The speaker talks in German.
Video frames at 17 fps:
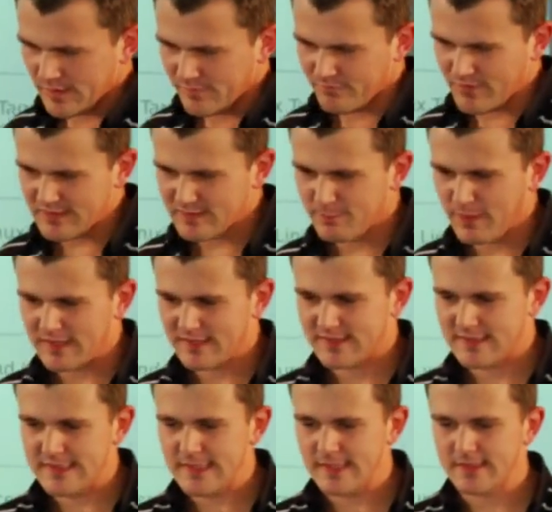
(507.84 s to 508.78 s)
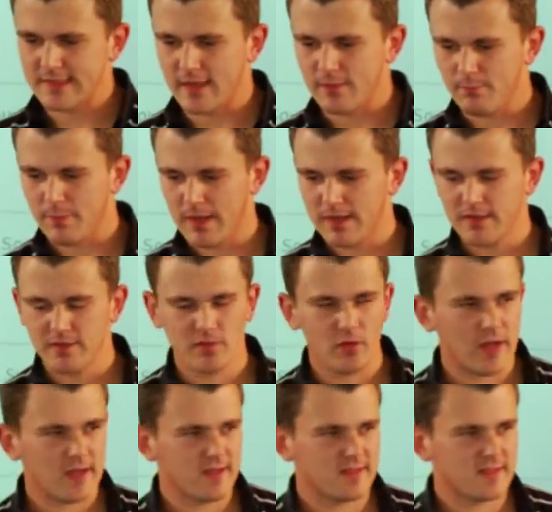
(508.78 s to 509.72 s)
was passiert denn bei so
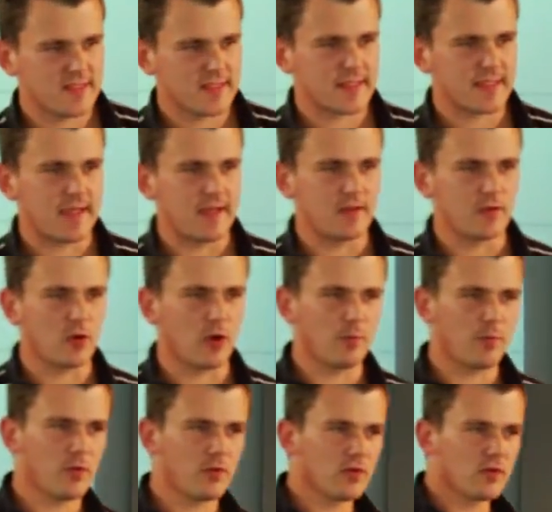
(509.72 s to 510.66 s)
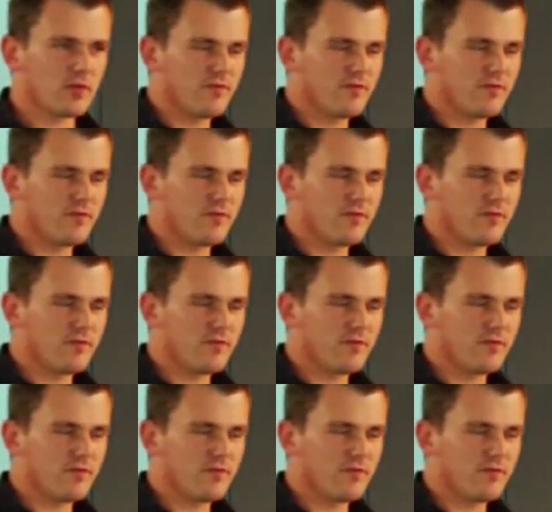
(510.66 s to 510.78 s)
einer seriellen Kopplung,